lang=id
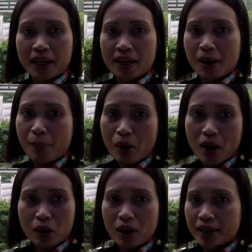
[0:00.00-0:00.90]
mereka nggak
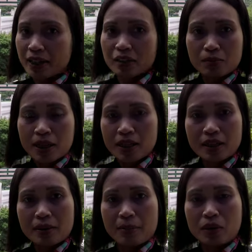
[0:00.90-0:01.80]
mau aku ada di
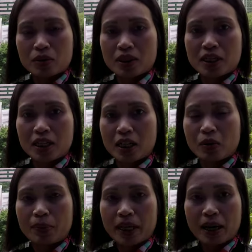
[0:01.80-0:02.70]
rumahnya nggak mau jadi
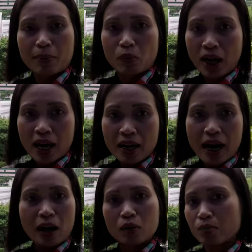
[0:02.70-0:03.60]
kalau mereka
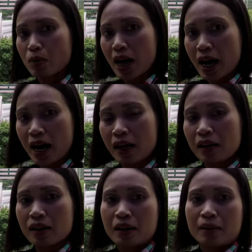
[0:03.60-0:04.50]
pulang aku
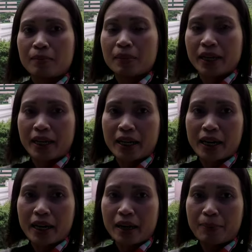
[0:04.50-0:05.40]
pulang
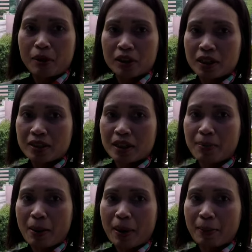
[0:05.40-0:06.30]
mereka pokoknya
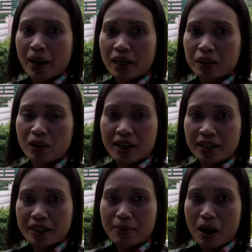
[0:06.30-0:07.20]
jam 8 pagi itu
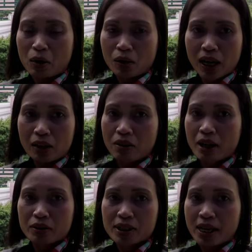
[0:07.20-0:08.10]
anaknya bangun aku
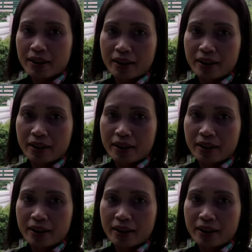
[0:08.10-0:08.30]
harus